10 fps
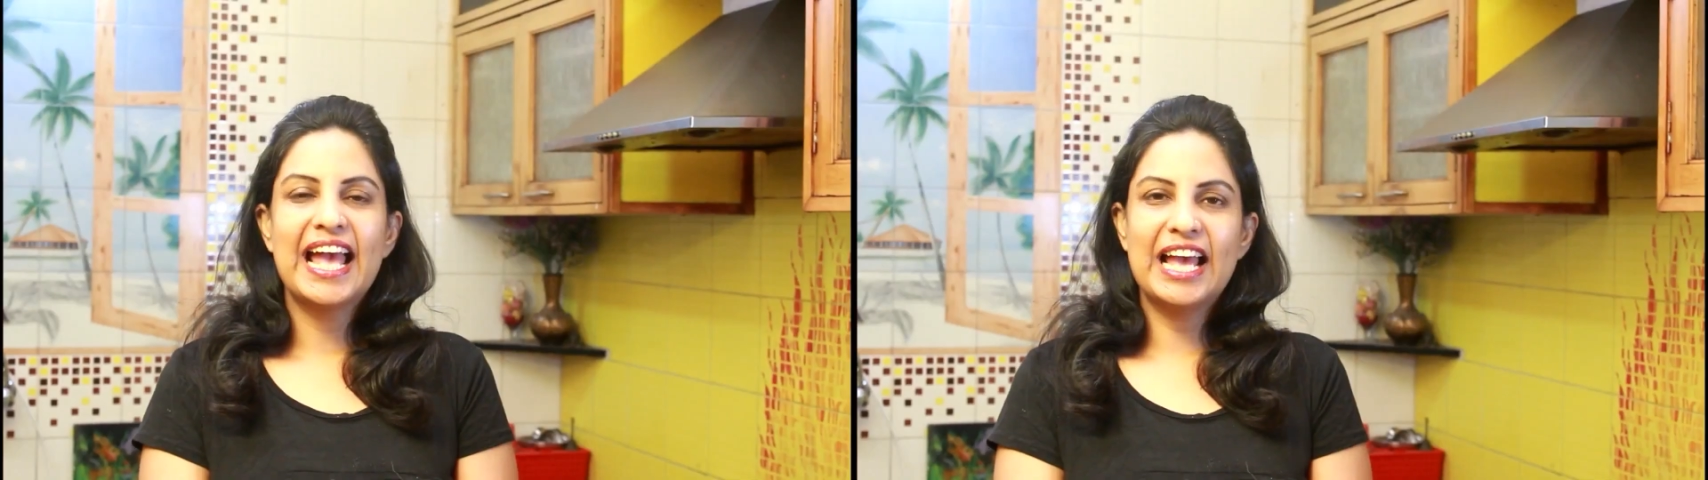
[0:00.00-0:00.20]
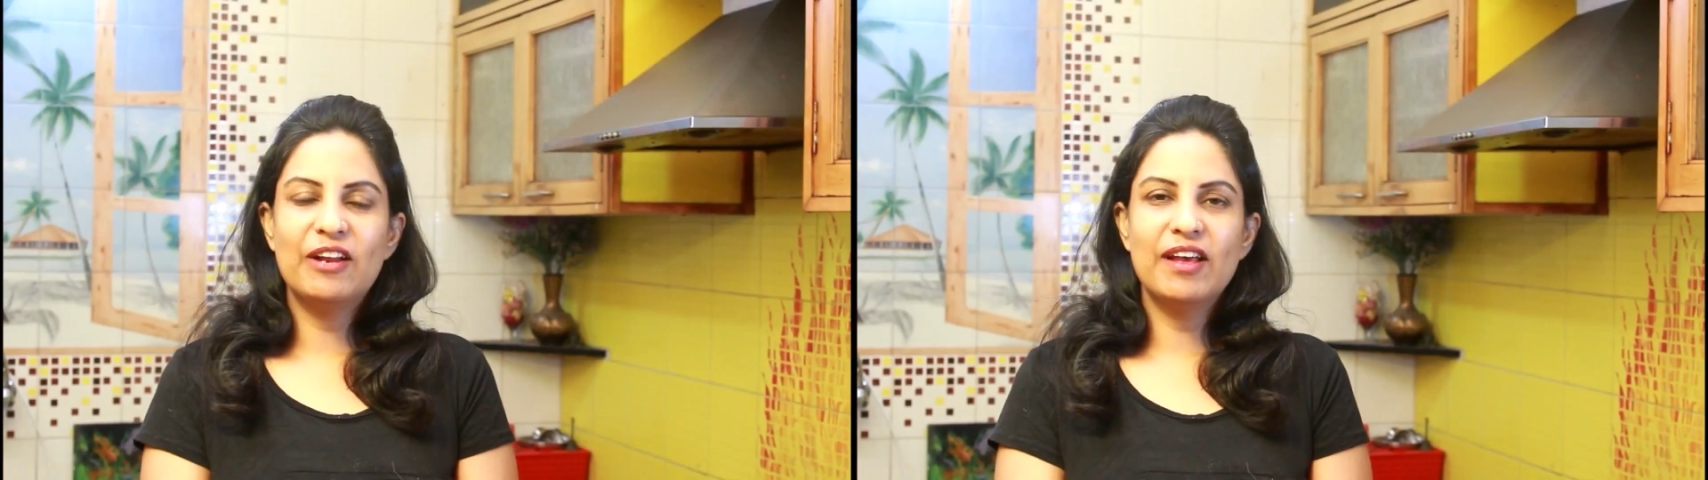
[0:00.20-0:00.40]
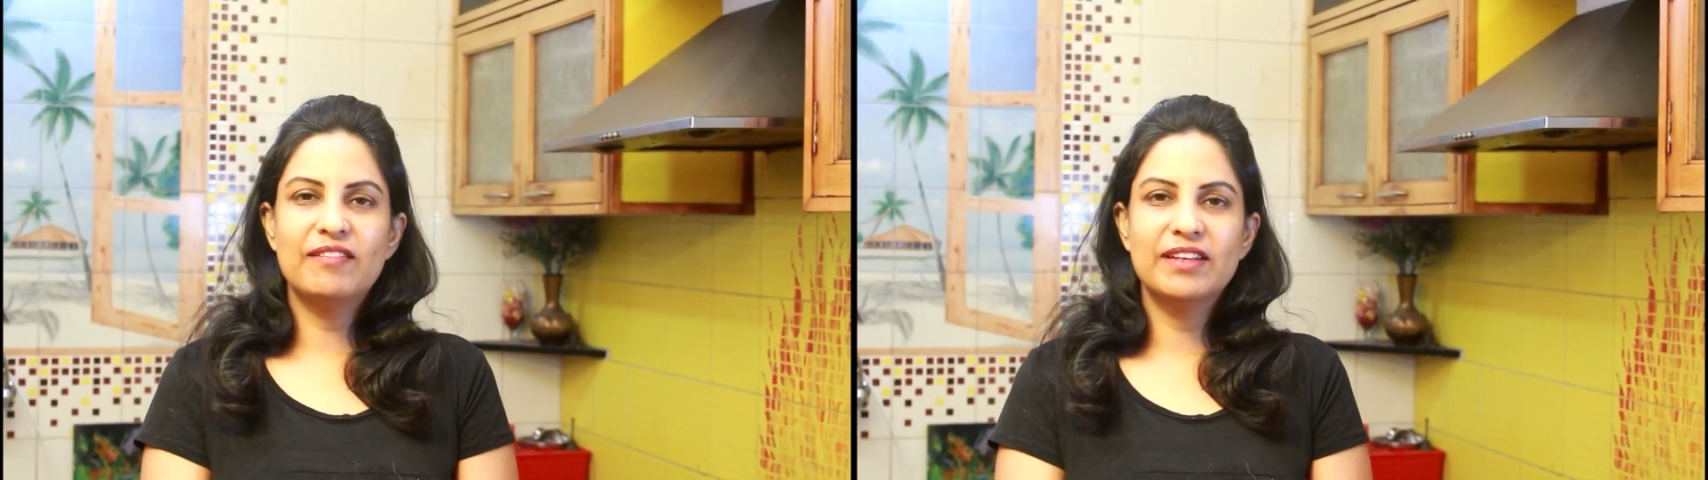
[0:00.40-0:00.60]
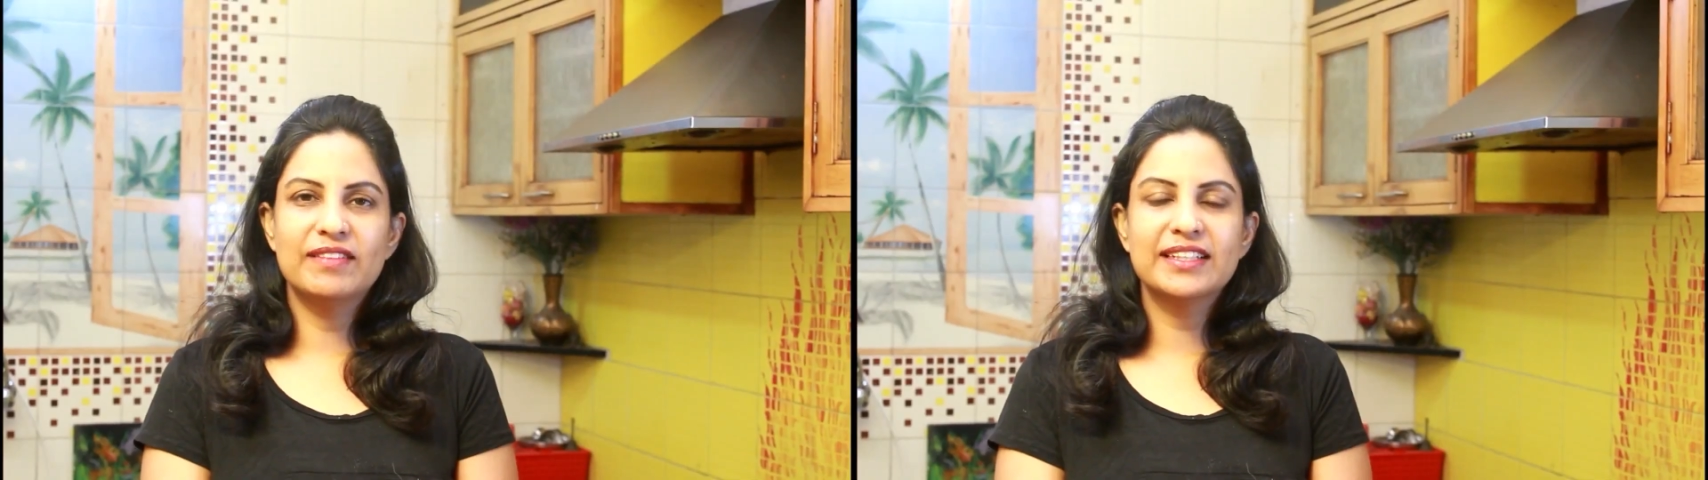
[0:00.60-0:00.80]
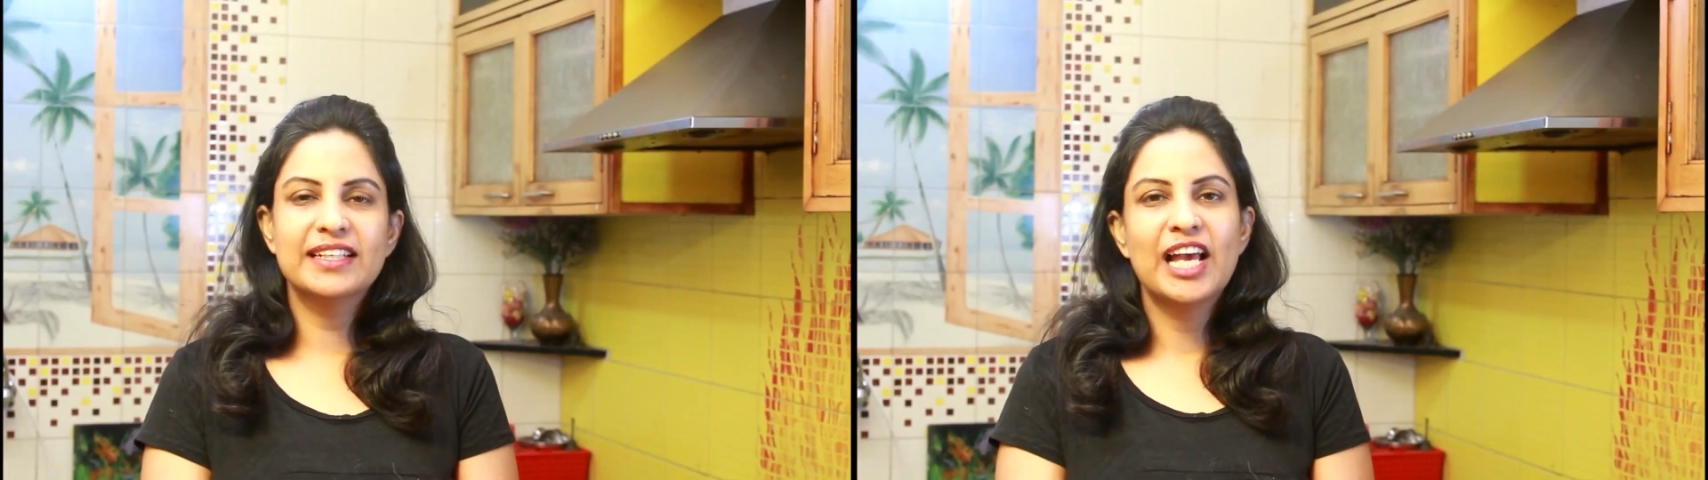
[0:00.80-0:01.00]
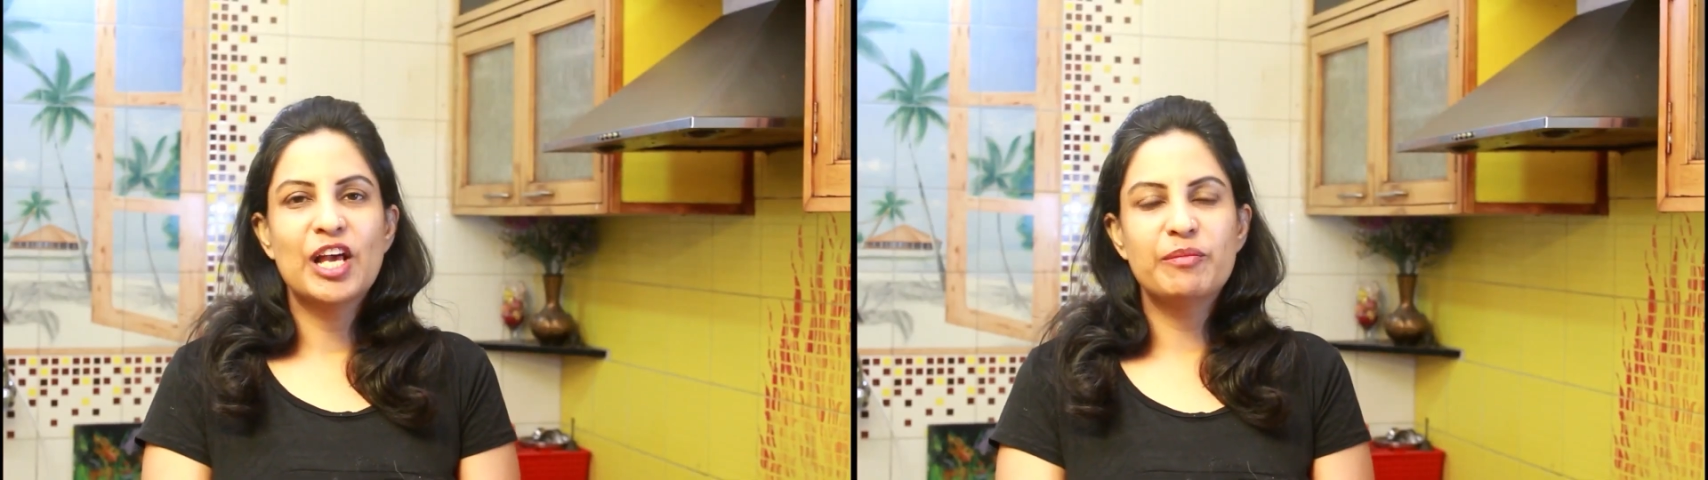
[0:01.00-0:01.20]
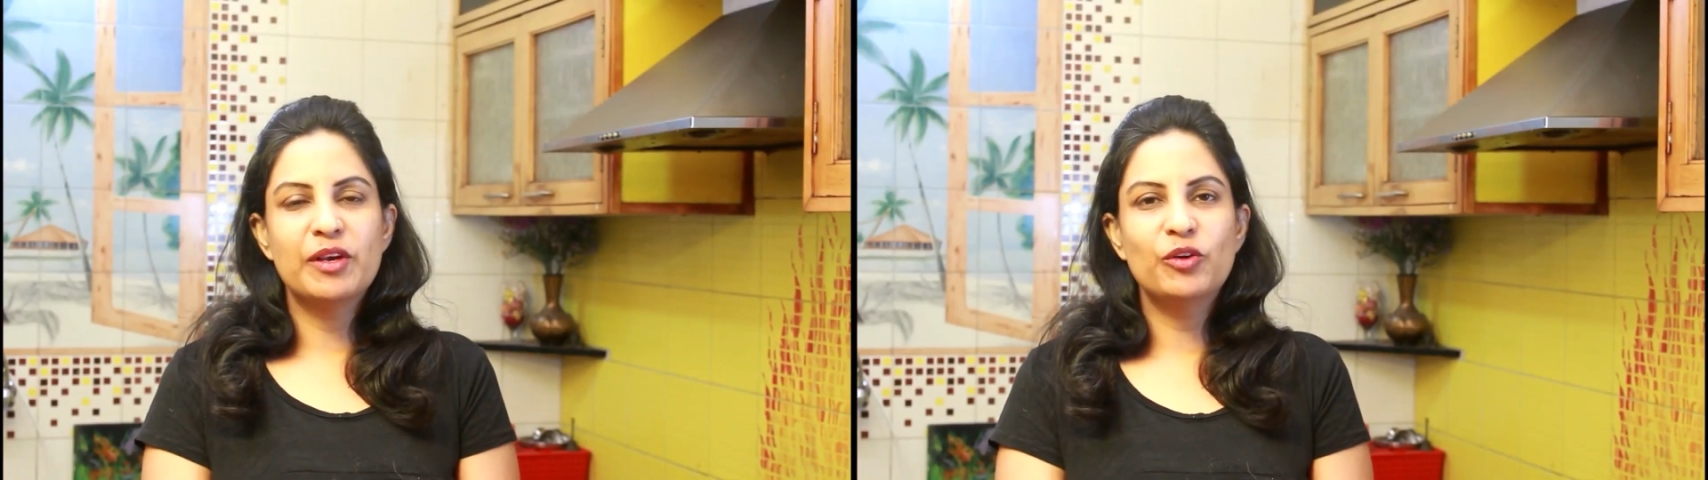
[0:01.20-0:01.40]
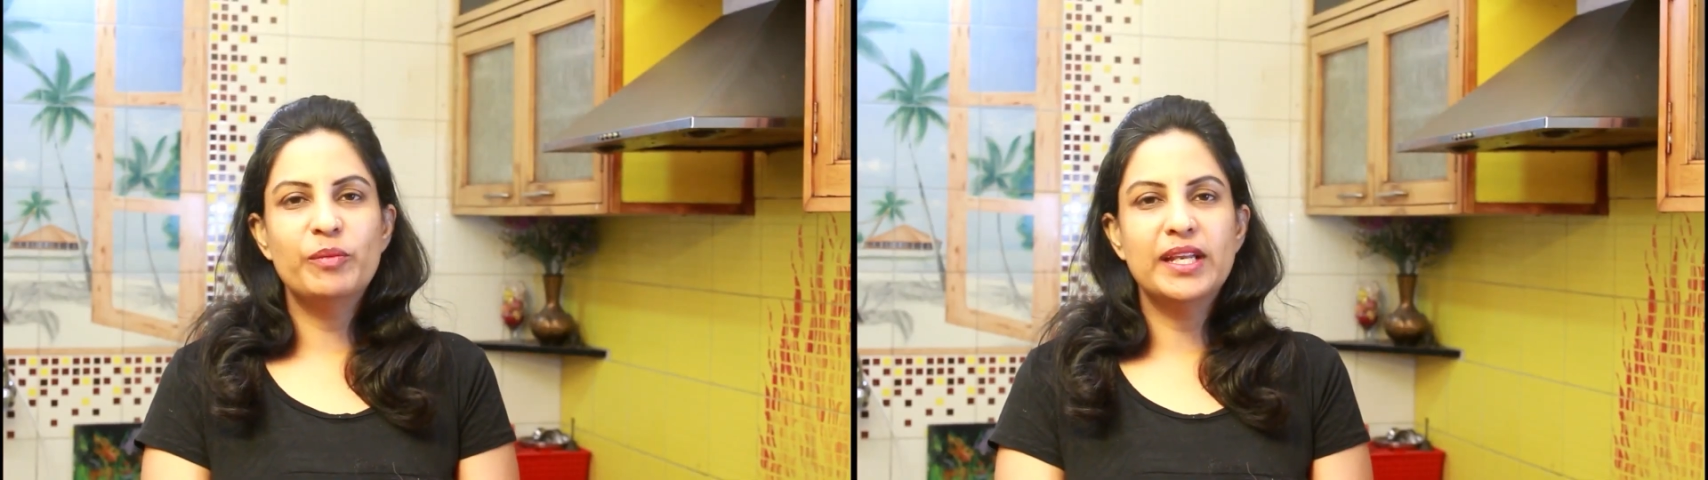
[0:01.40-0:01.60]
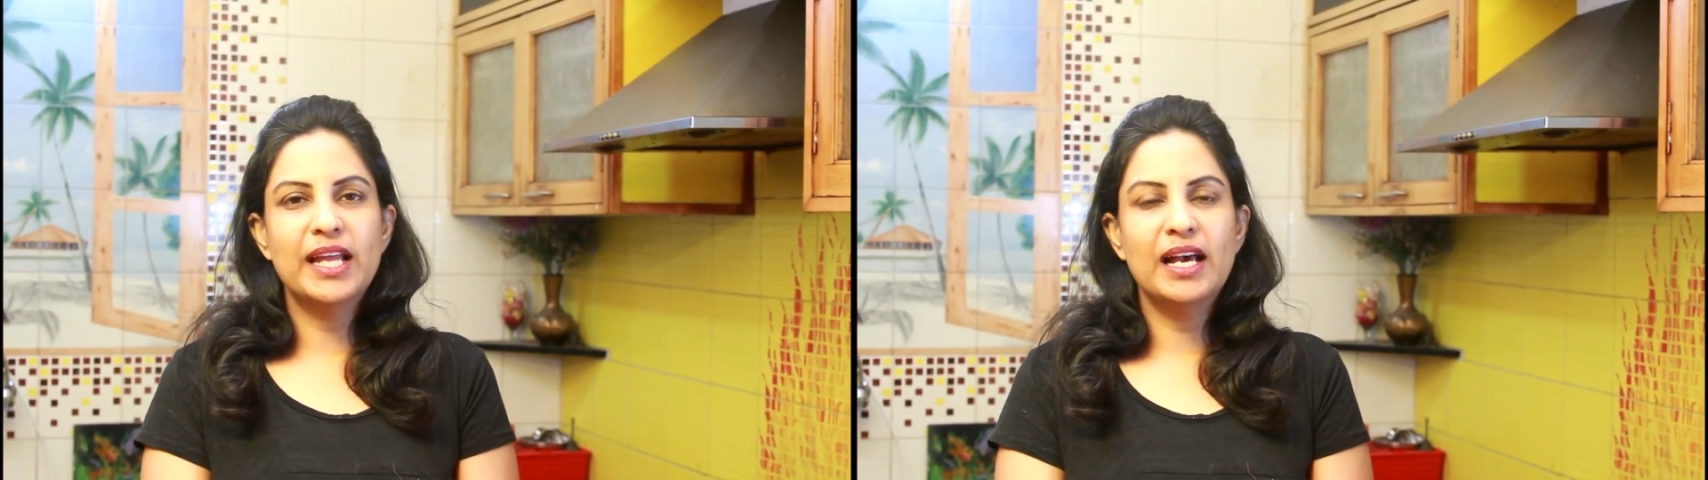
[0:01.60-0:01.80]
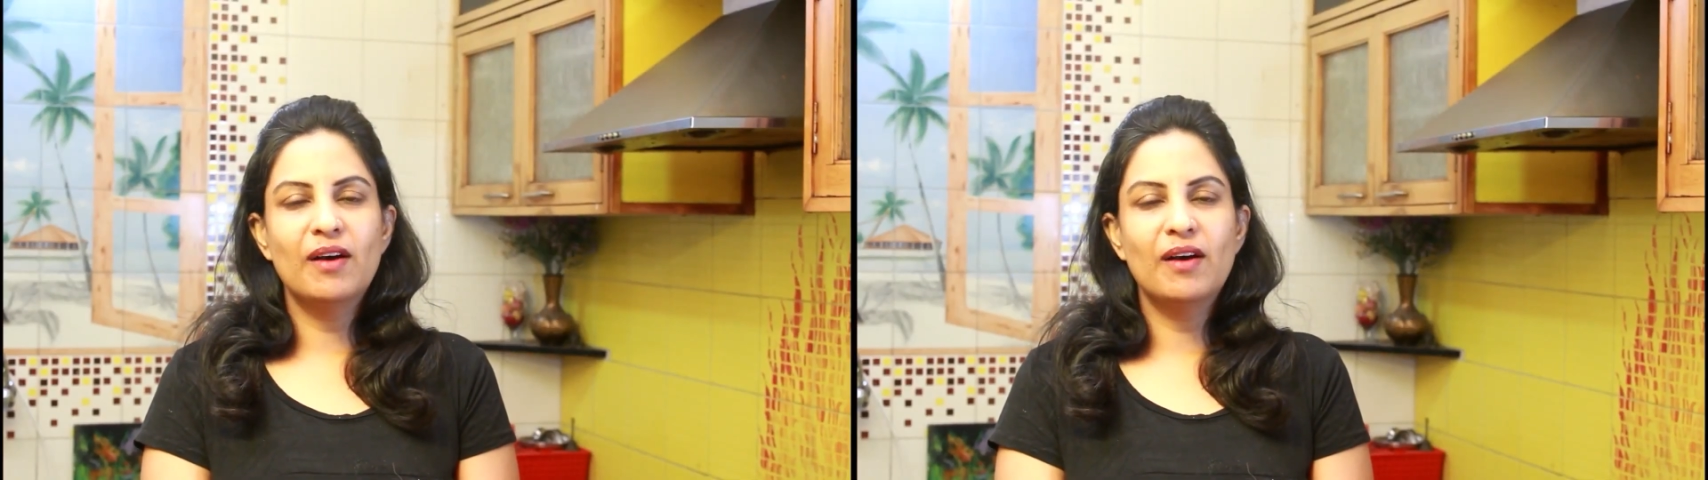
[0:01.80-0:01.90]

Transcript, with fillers: हेलो एवरीवन मैं हूँ बीना